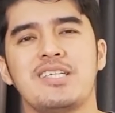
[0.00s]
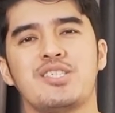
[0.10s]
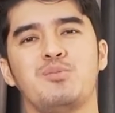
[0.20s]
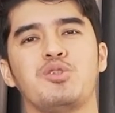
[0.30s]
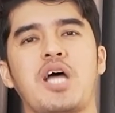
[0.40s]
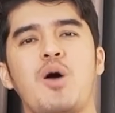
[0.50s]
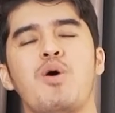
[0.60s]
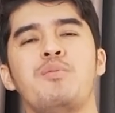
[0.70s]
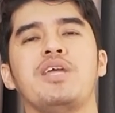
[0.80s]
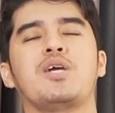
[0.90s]
tersebut tahu
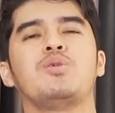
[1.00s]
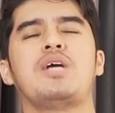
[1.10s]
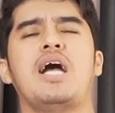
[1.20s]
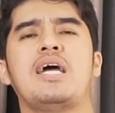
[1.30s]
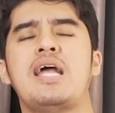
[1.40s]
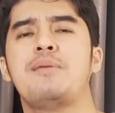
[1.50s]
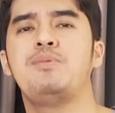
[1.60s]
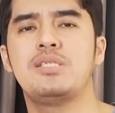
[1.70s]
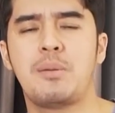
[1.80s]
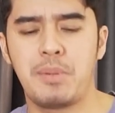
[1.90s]
bahwa minyak itu nggak akan
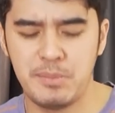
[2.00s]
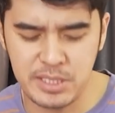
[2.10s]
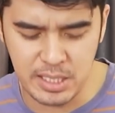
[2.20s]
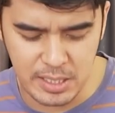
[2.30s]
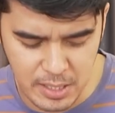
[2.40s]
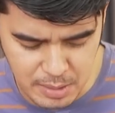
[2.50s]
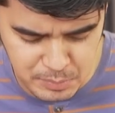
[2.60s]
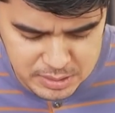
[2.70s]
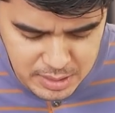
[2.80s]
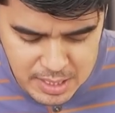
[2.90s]
habis sampai bejananya
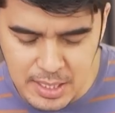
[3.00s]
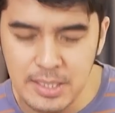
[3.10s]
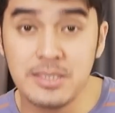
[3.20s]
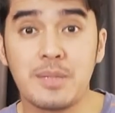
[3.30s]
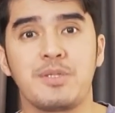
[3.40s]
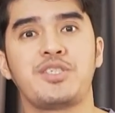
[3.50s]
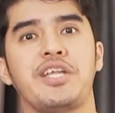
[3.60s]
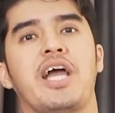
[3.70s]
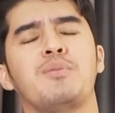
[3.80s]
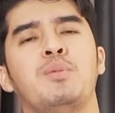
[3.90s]
habis, saya
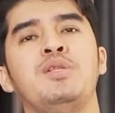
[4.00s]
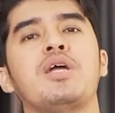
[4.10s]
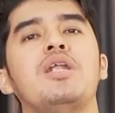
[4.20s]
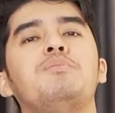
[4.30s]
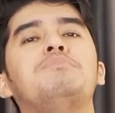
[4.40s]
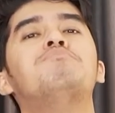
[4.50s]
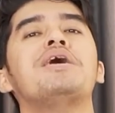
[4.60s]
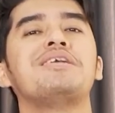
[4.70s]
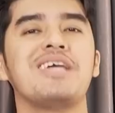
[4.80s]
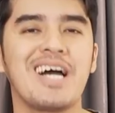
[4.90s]
percaya dia akan meminta lebih
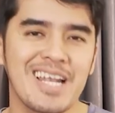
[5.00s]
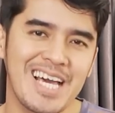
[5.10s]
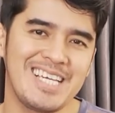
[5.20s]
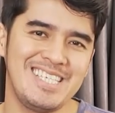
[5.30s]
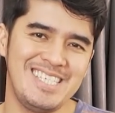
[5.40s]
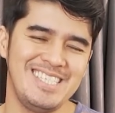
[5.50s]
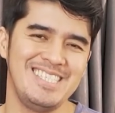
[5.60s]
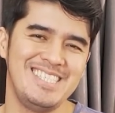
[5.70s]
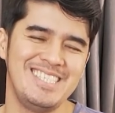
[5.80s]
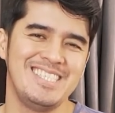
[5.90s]
banyak lagi
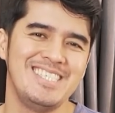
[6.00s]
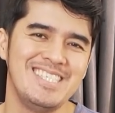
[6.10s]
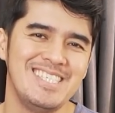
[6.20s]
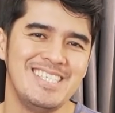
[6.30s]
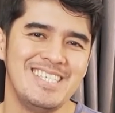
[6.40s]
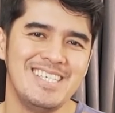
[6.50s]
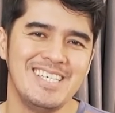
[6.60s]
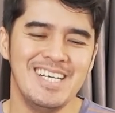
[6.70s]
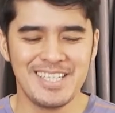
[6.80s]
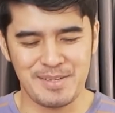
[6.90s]

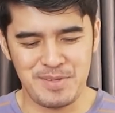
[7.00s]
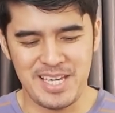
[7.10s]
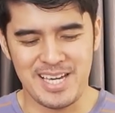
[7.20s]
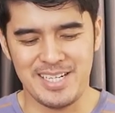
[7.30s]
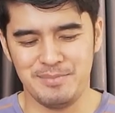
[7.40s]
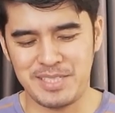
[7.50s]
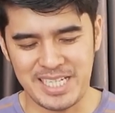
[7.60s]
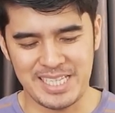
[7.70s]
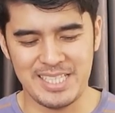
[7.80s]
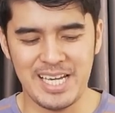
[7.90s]
tapi ya
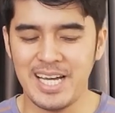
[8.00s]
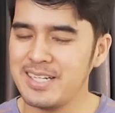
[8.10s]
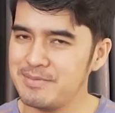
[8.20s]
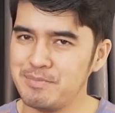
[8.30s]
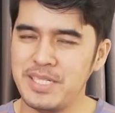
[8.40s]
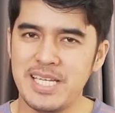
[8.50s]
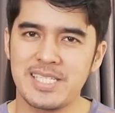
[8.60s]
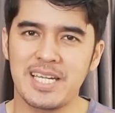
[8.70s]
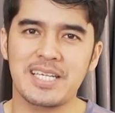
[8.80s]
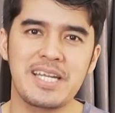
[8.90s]
berkatnya
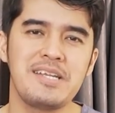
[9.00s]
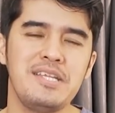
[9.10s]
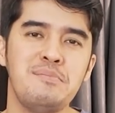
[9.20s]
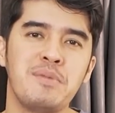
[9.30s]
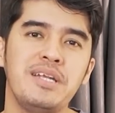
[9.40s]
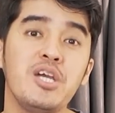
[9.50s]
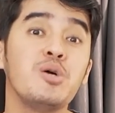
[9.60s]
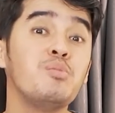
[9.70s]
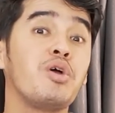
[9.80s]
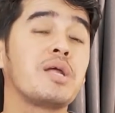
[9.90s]
berdasarkan iman
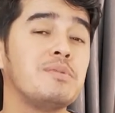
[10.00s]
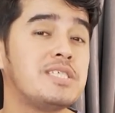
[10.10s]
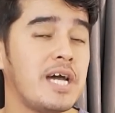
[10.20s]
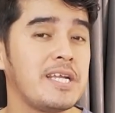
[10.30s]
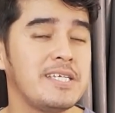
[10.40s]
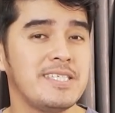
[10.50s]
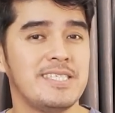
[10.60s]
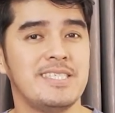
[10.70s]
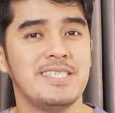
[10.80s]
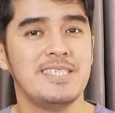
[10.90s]
yang mengumpulkan
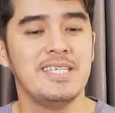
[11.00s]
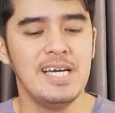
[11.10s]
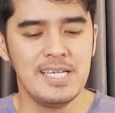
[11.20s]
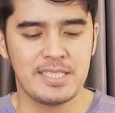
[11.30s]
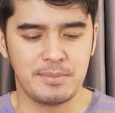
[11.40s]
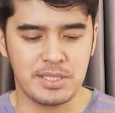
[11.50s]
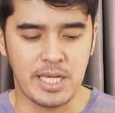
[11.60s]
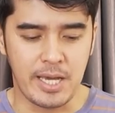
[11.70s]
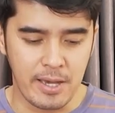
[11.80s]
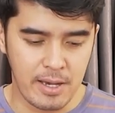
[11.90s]
bencananya. Saya
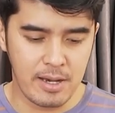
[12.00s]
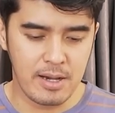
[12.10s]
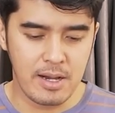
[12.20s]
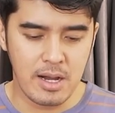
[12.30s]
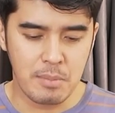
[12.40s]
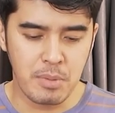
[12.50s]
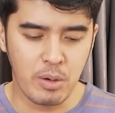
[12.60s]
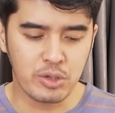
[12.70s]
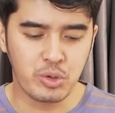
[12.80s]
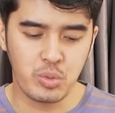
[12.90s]
percaya
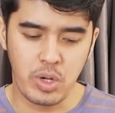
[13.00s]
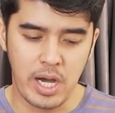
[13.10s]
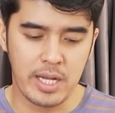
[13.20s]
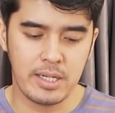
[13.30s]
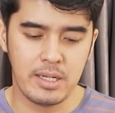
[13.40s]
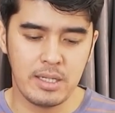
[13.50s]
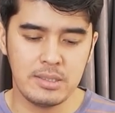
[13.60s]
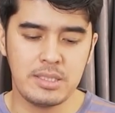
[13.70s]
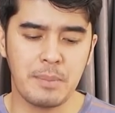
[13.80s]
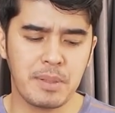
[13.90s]
bahwa Tuhan
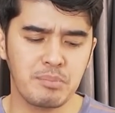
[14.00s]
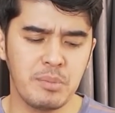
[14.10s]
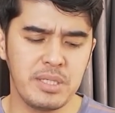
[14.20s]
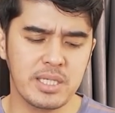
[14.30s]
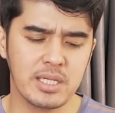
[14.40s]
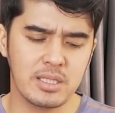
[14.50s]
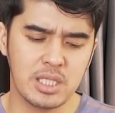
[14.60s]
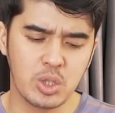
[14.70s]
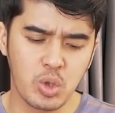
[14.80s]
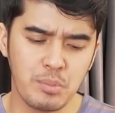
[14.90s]
dapat memberikan
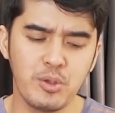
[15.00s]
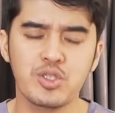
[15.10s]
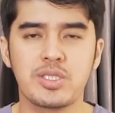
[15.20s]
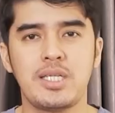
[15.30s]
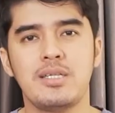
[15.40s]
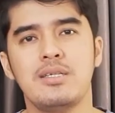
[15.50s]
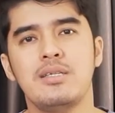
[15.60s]
kita terobosan.